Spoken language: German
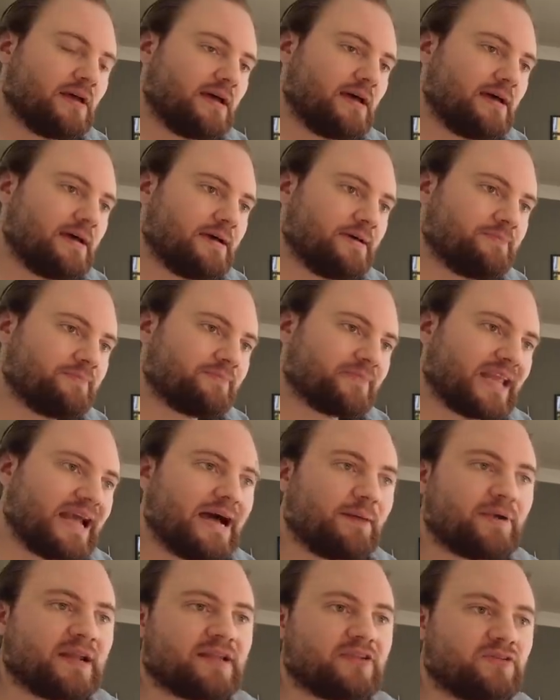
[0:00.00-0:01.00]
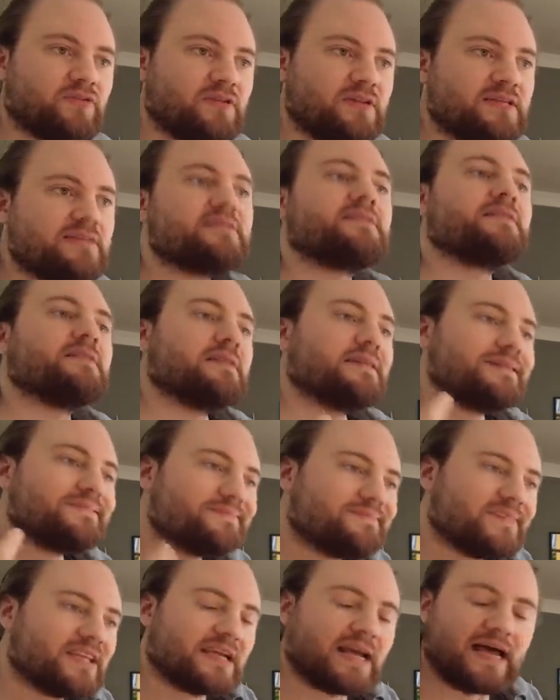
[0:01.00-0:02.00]
Ähm, aber natürlich
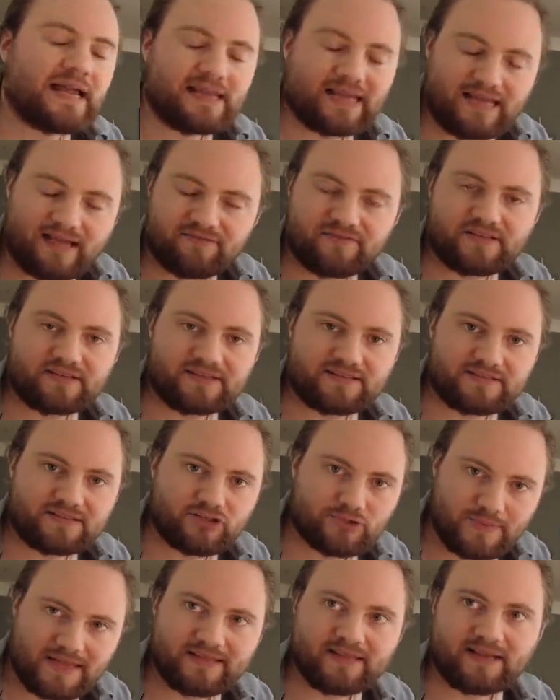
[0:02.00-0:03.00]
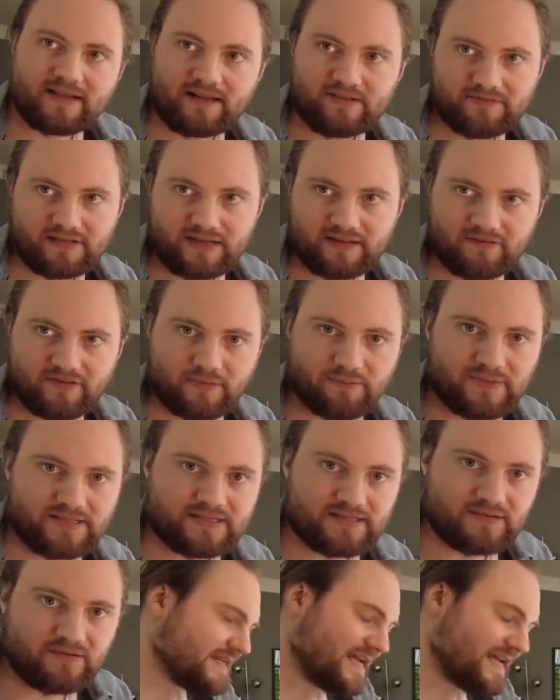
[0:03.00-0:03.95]
eine geile Kaffeetasse schmeckt der Kaffee einfach besser.